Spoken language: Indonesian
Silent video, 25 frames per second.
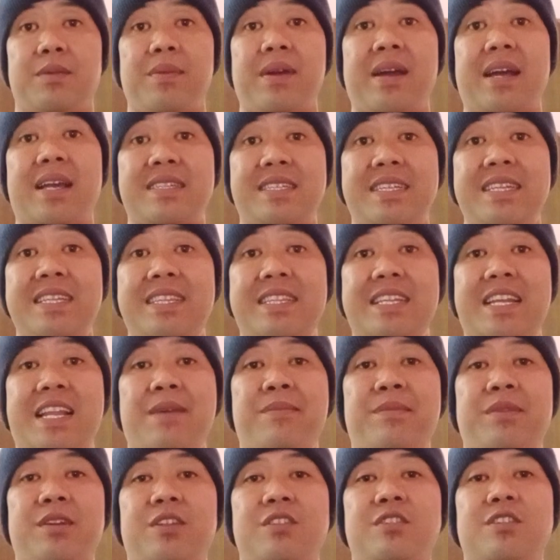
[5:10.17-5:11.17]
Terima kasih
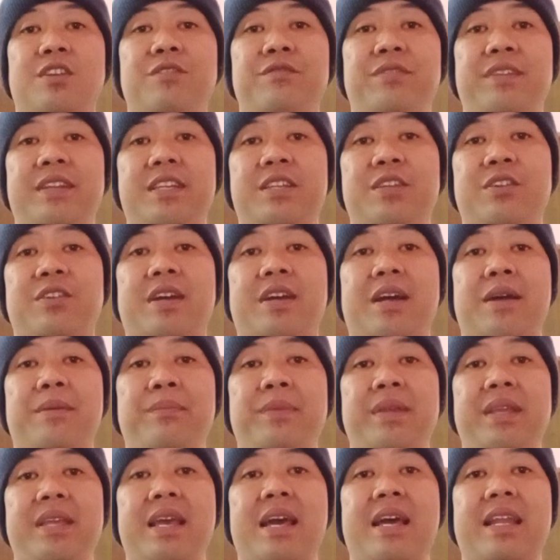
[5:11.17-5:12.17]
telah menonton video
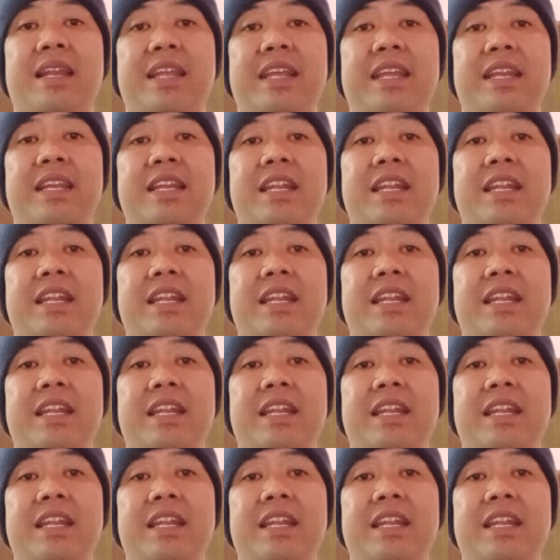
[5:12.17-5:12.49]
kami hari